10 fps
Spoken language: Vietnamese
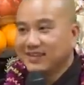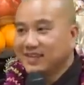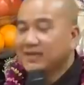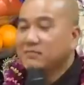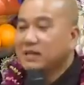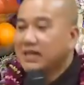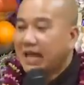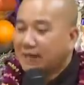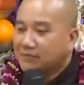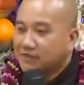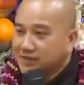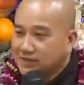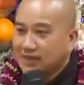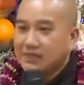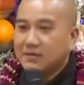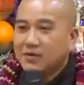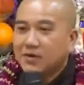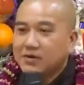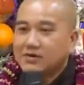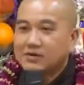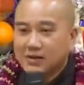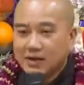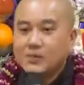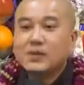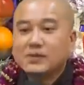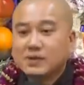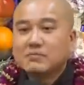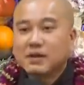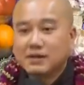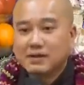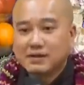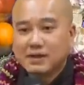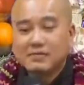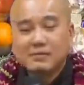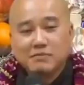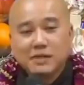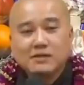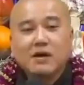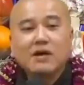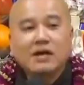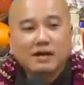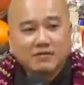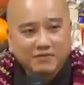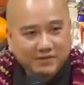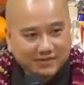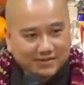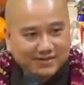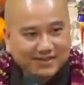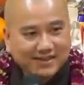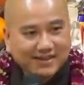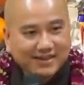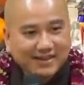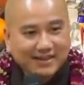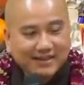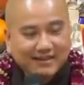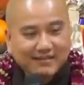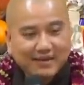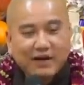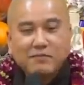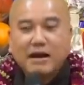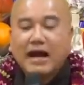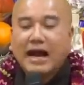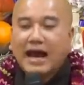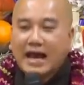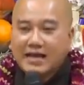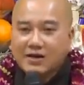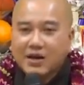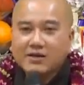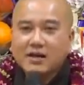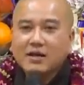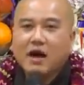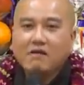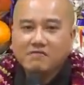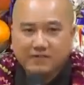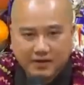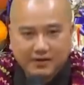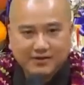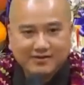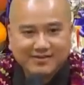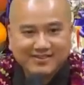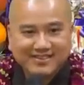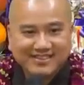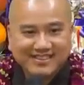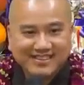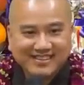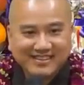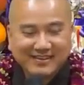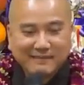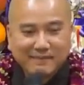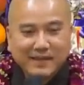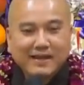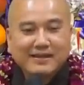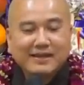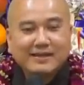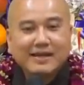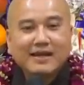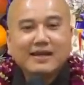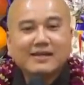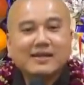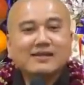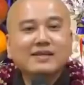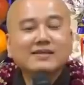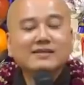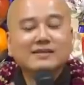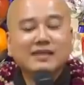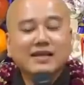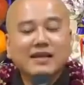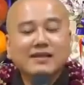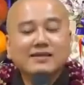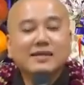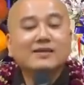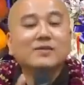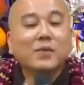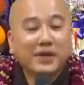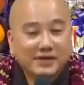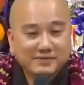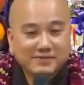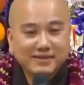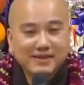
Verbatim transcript: Cho nên mình làm việc gì mà có người trợ duyên cho mình thì mình biết đó là cái phước, phải không? Mà ai đó đến offer, tức là gì? Đó là đến người ta đến tự nguyện,